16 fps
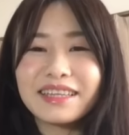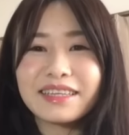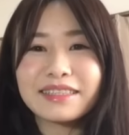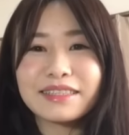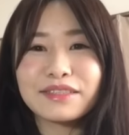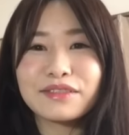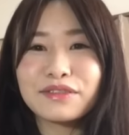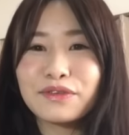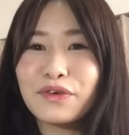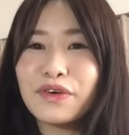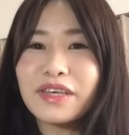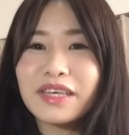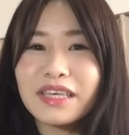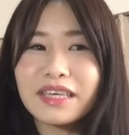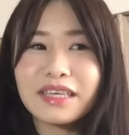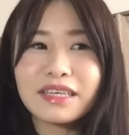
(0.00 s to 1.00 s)
なんかすご
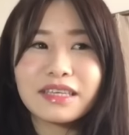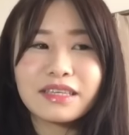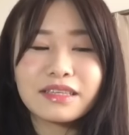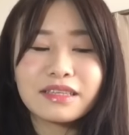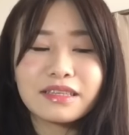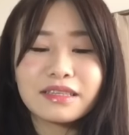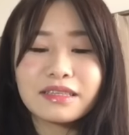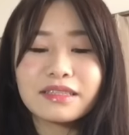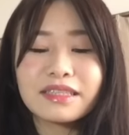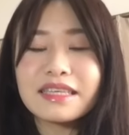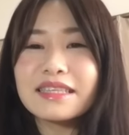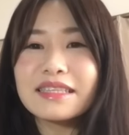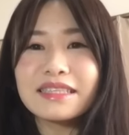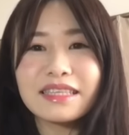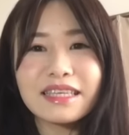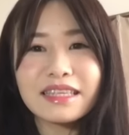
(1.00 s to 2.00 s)
い、
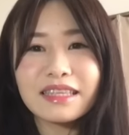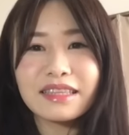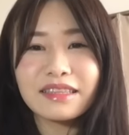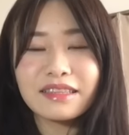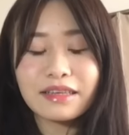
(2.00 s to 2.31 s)
全然、